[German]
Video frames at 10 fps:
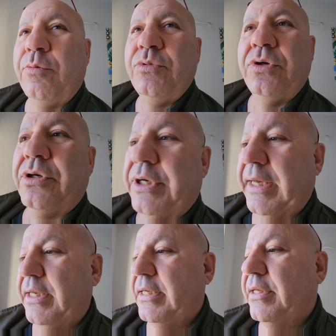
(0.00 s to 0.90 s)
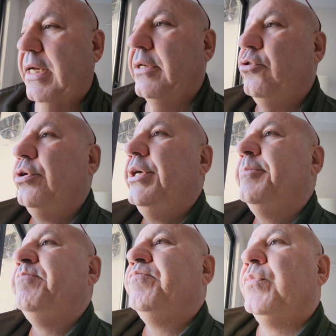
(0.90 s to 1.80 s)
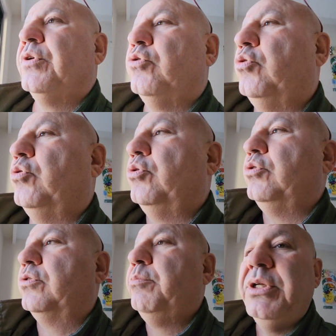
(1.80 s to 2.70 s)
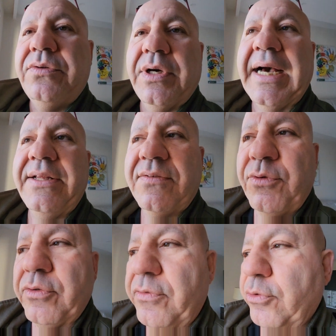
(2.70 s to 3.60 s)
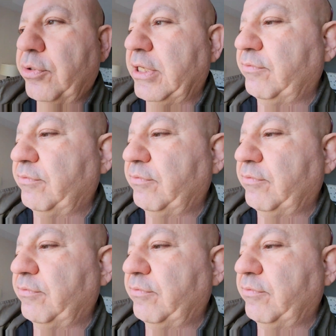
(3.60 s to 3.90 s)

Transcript: kommt doch rein, eine nagelneue und mit Heizfunktion,